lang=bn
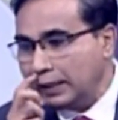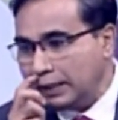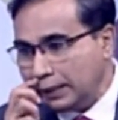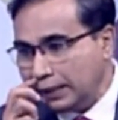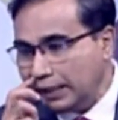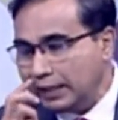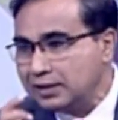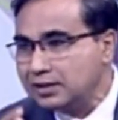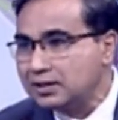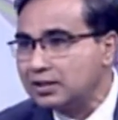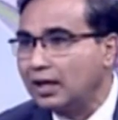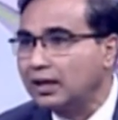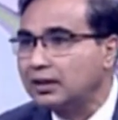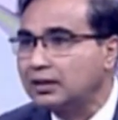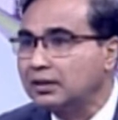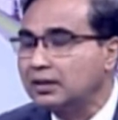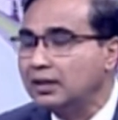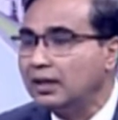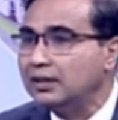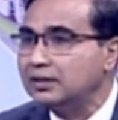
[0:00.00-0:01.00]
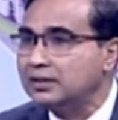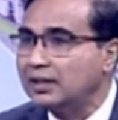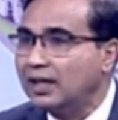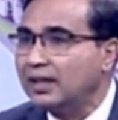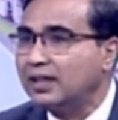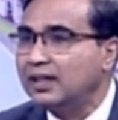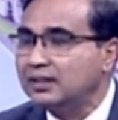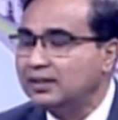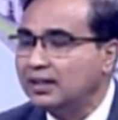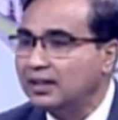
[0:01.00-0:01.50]
এই চারটা
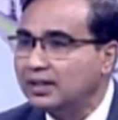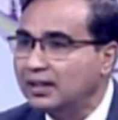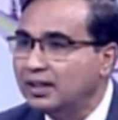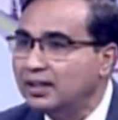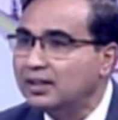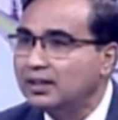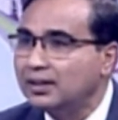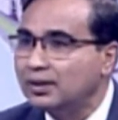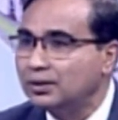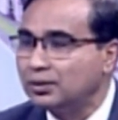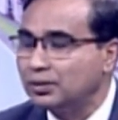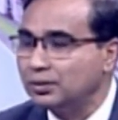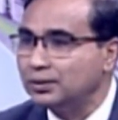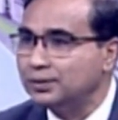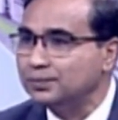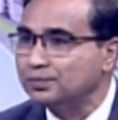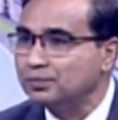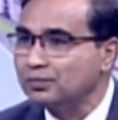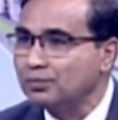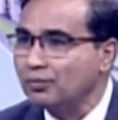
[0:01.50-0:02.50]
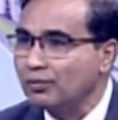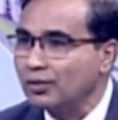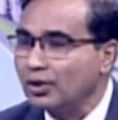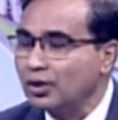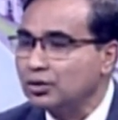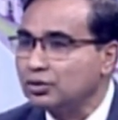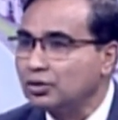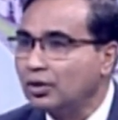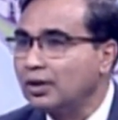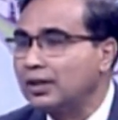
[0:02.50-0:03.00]
জায়গা থেকেই কিন্তু
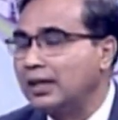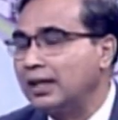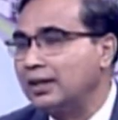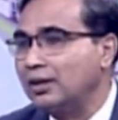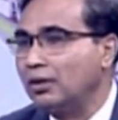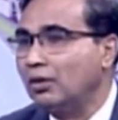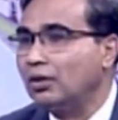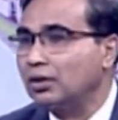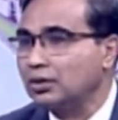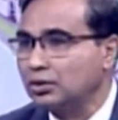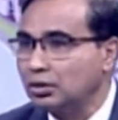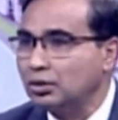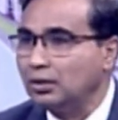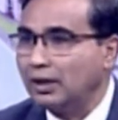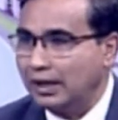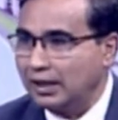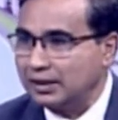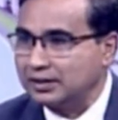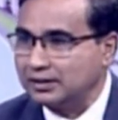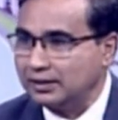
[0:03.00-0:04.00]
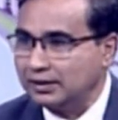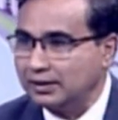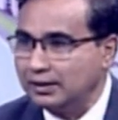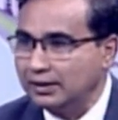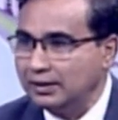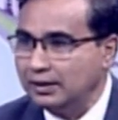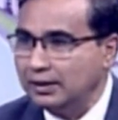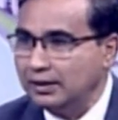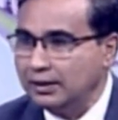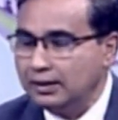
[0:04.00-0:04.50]
সরকারের অর্থ আসে
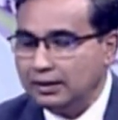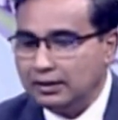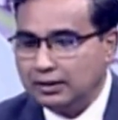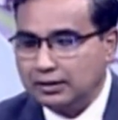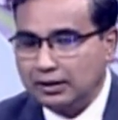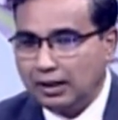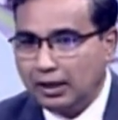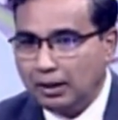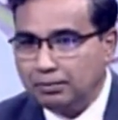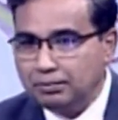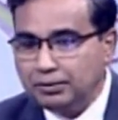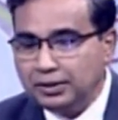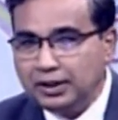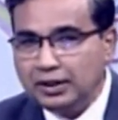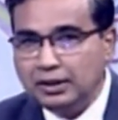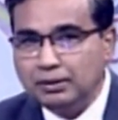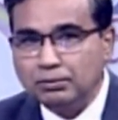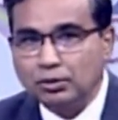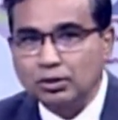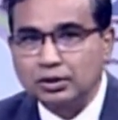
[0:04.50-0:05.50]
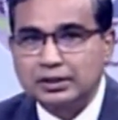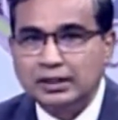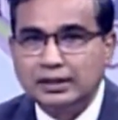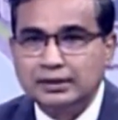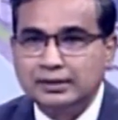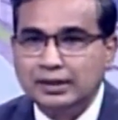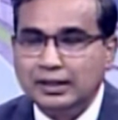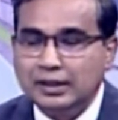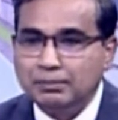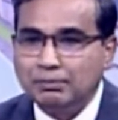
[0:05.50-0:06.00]
তা আপনি বলছেন
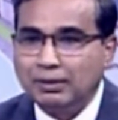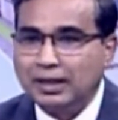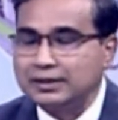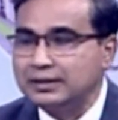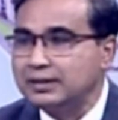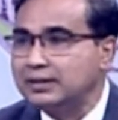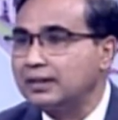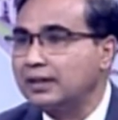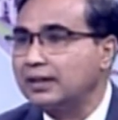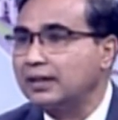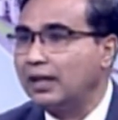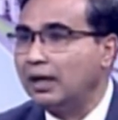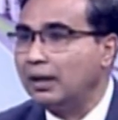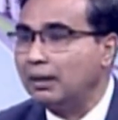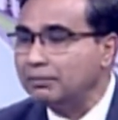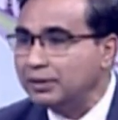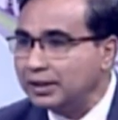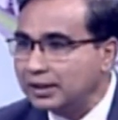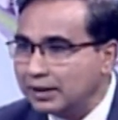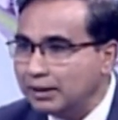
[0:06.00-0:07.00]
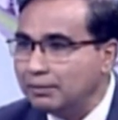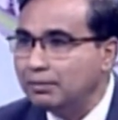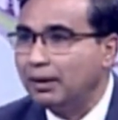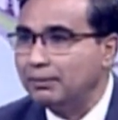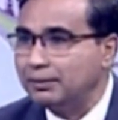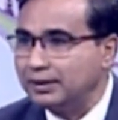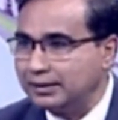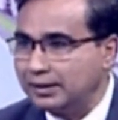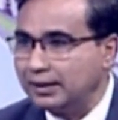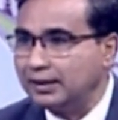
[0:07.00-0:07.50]
যে এই বাজেটটাকে আমি
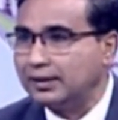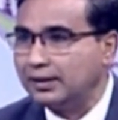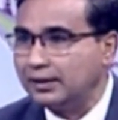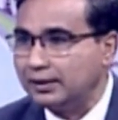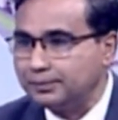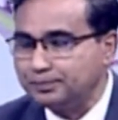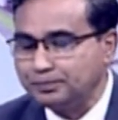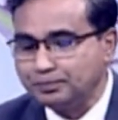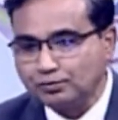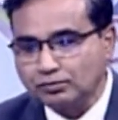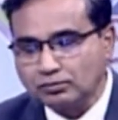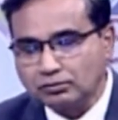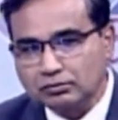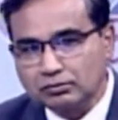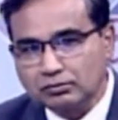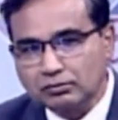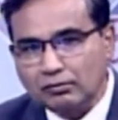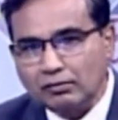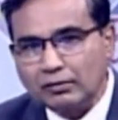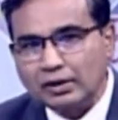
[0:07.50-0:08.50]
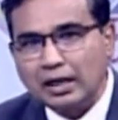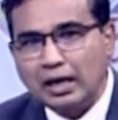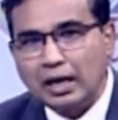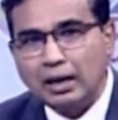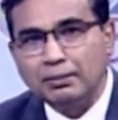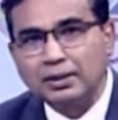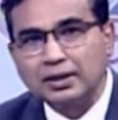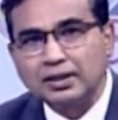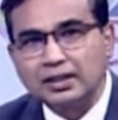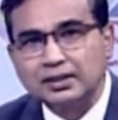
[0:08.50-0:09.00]
কিভাবে দেখি
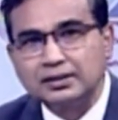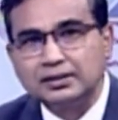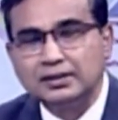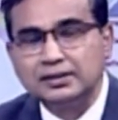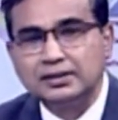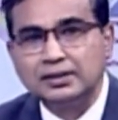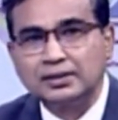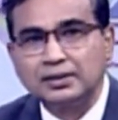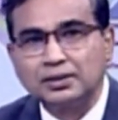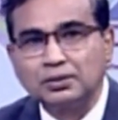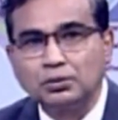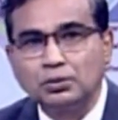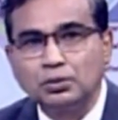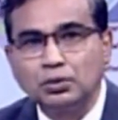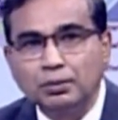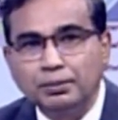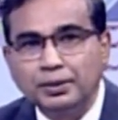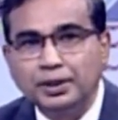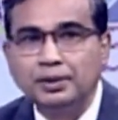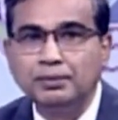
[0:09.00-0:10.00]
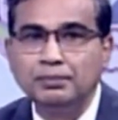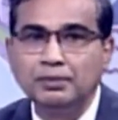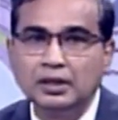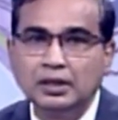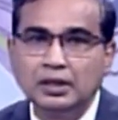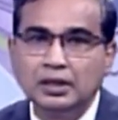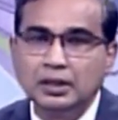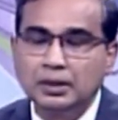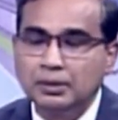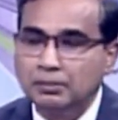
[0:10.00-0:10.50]
আমার কাছে যেটা খুবই
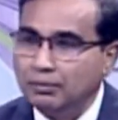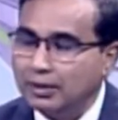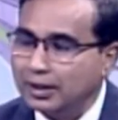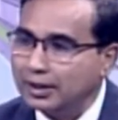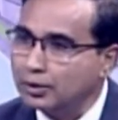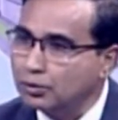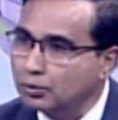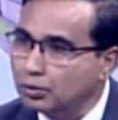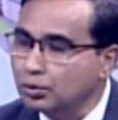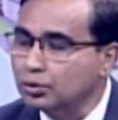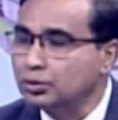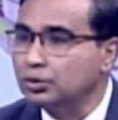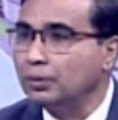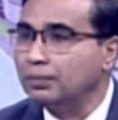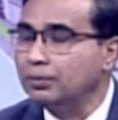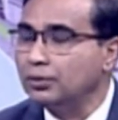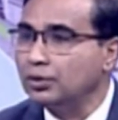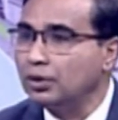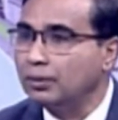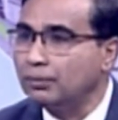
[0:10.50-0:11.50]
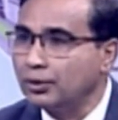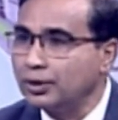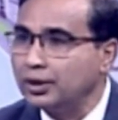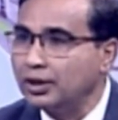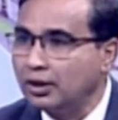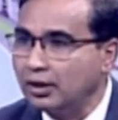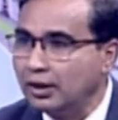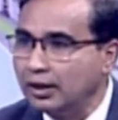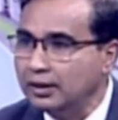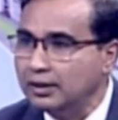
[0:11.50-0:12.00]
মানে গুরুত্বপূর্ণ মনে
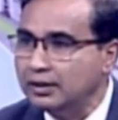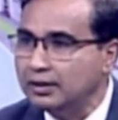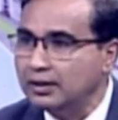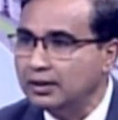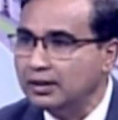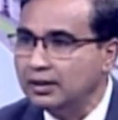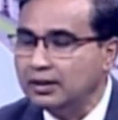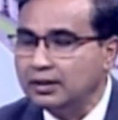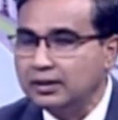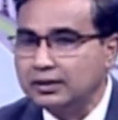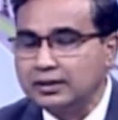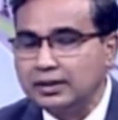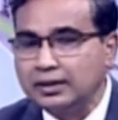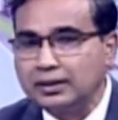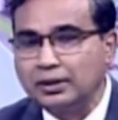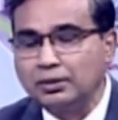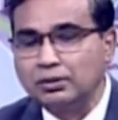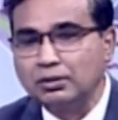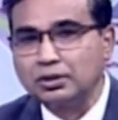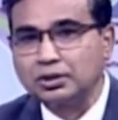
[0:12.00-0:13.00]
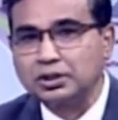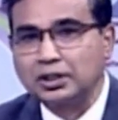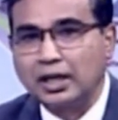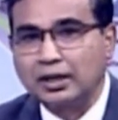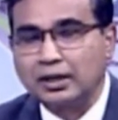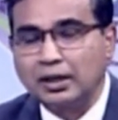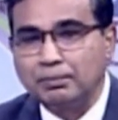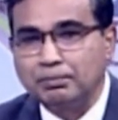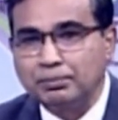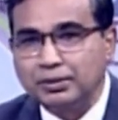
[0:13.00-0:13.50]
হয় সেটা হলো
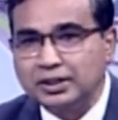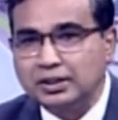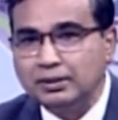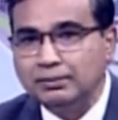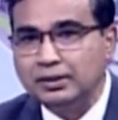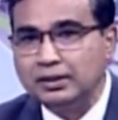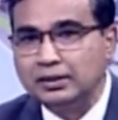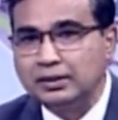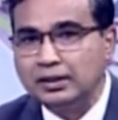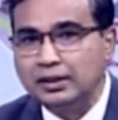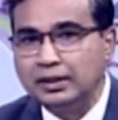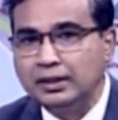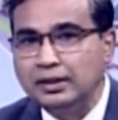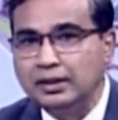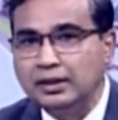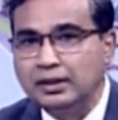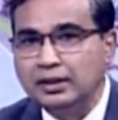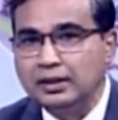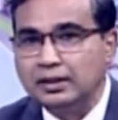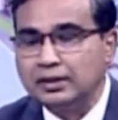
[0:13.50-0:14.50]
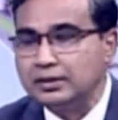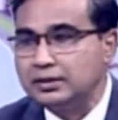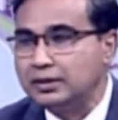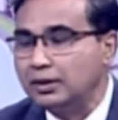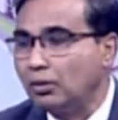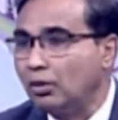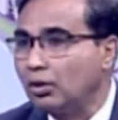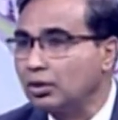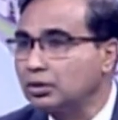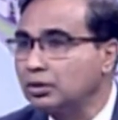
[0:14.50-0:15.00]
সারা পৃথিবীতে যে
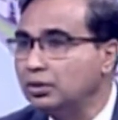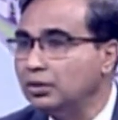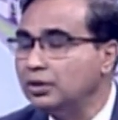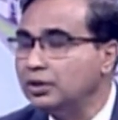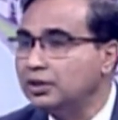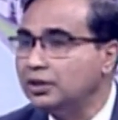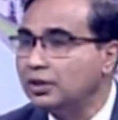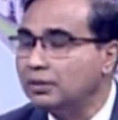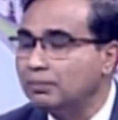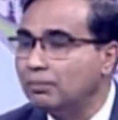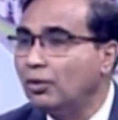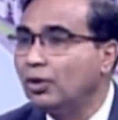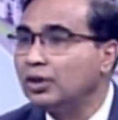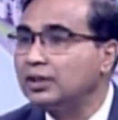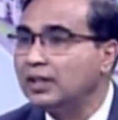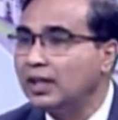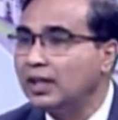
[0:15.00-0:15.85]
অর্থনৈতিক মন্দা